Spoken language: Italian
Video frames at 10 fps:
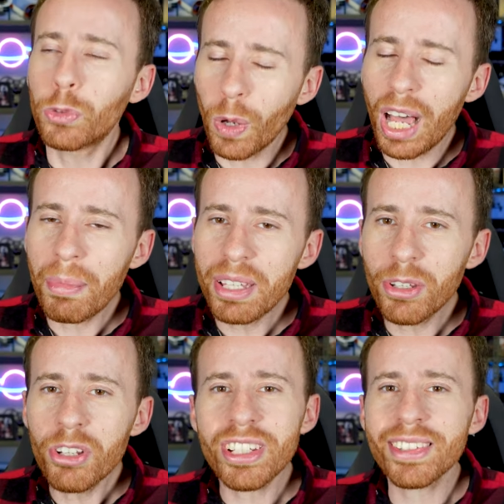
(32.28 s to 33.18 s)
su
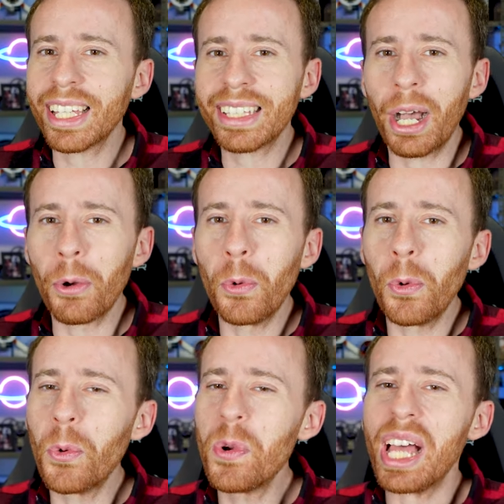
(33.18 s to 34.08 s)
Amazon c'è stata
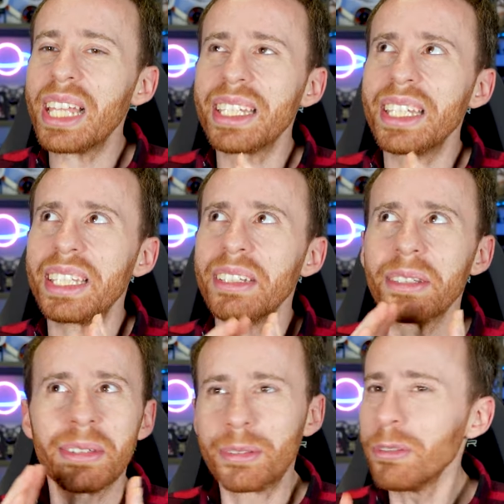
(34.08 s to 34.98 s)
una
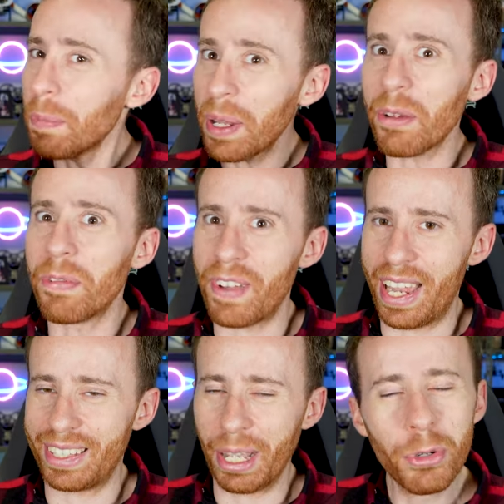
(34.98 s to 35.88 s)
super
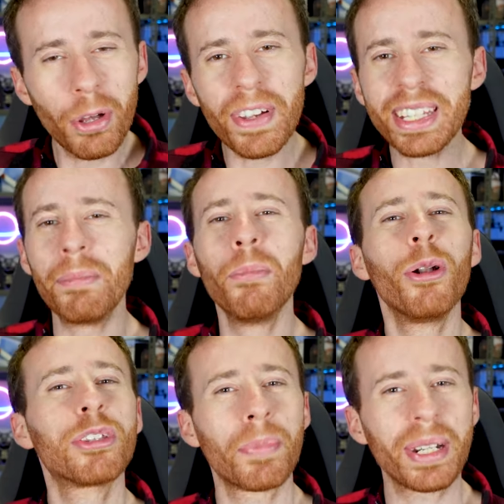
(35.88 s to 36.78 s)
offerta, un'offerta
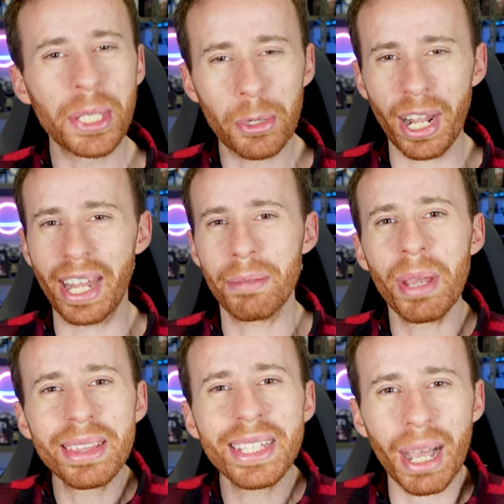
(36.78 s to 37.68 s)
molto particolare,
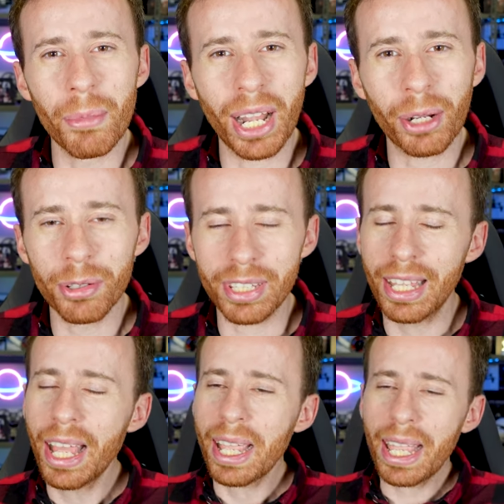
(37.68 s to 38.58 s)
mettiamola
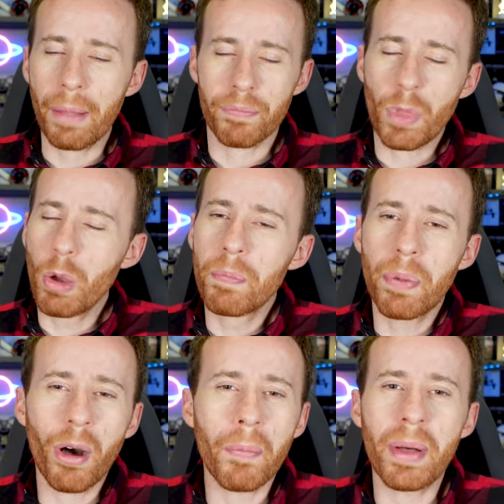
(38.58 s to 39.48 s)
così, che un
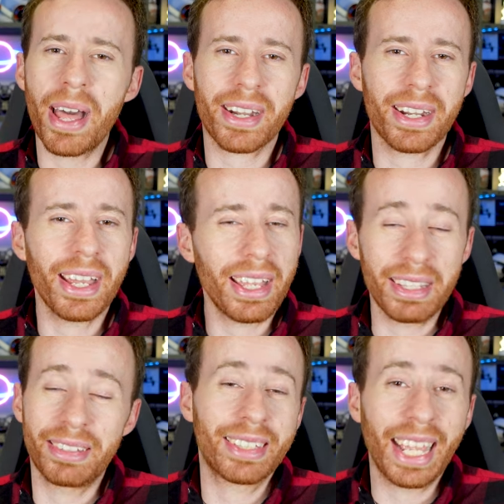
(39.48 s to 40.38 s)
po' per
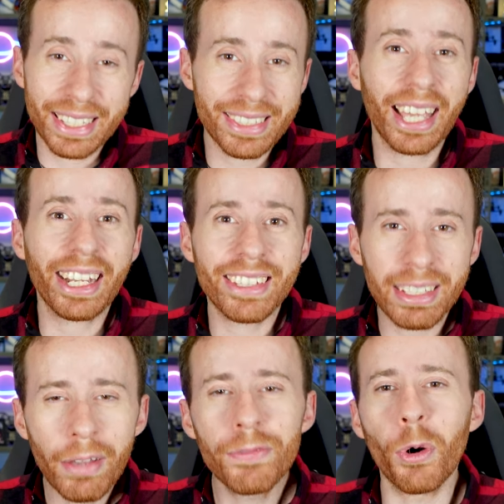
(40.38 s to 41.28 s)
eh, scherzare
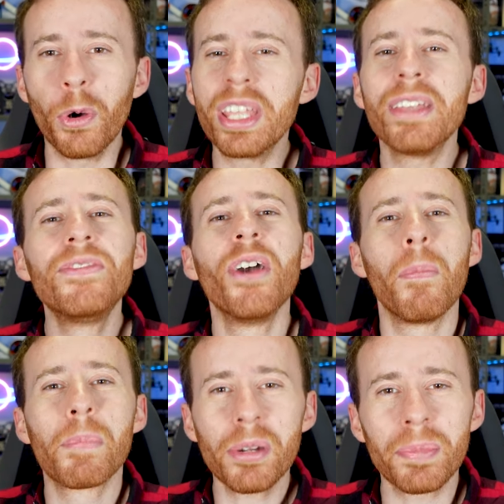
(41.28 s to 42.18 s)
insieme a voi vi
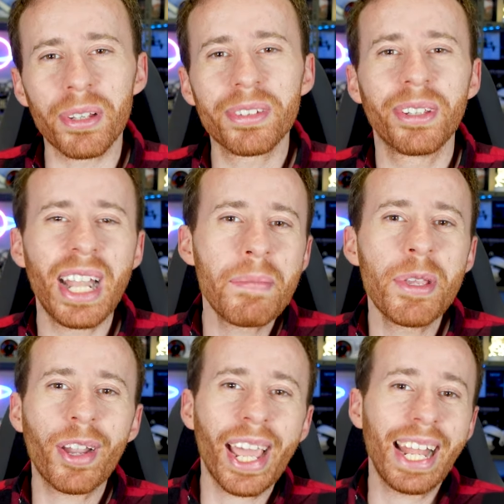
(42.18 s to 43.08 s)
ho proposto nel
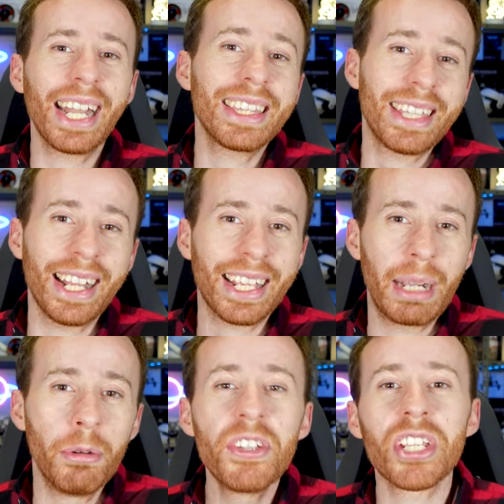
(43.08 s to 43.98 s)
mio canale
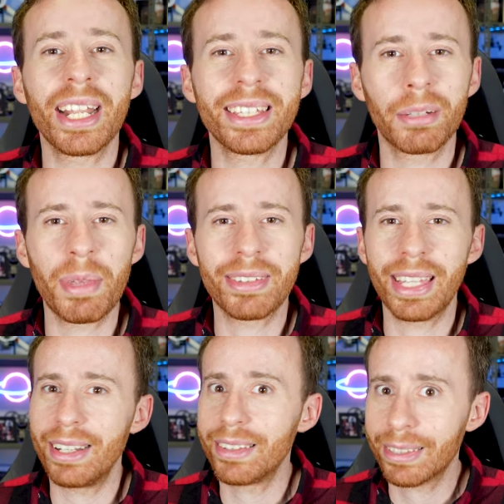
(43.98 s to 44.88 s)
Telegram ufficiale TechBest
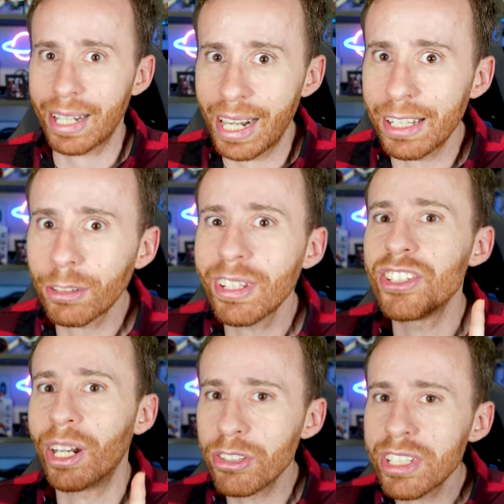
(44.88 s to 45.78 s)
Deals. Tra l'altro, se
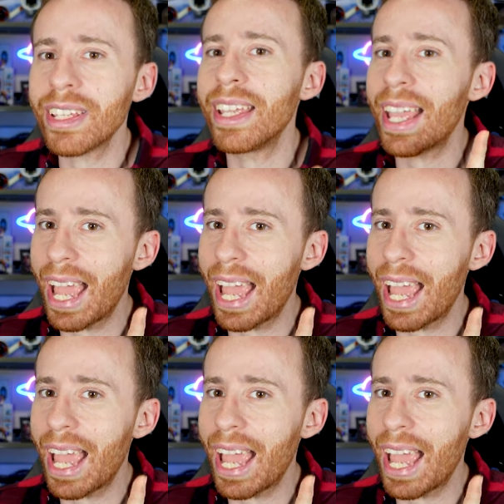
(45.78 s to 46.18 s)
già non ci sei,